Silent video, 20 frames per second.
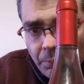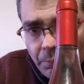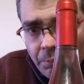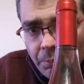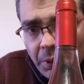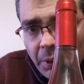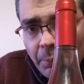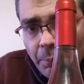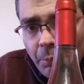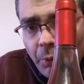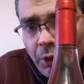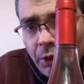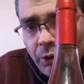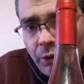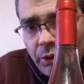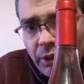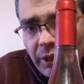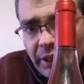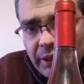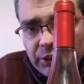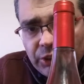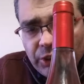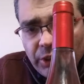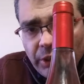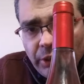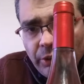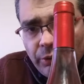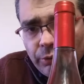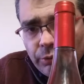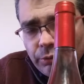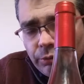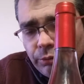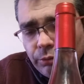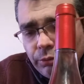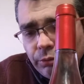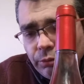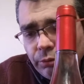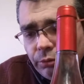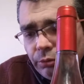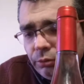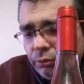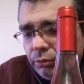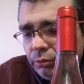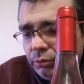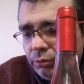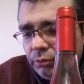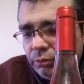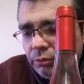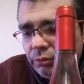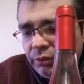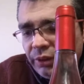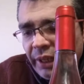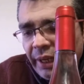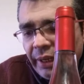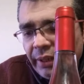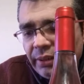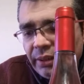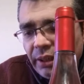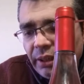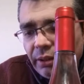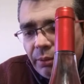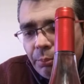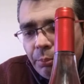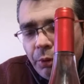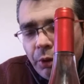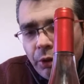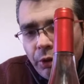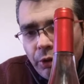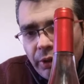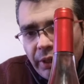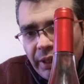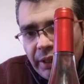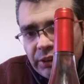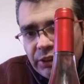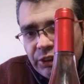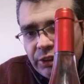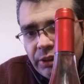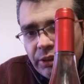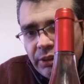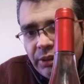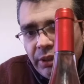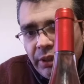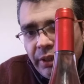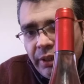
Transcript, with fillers: uma monocasta, é um néctar monocasta.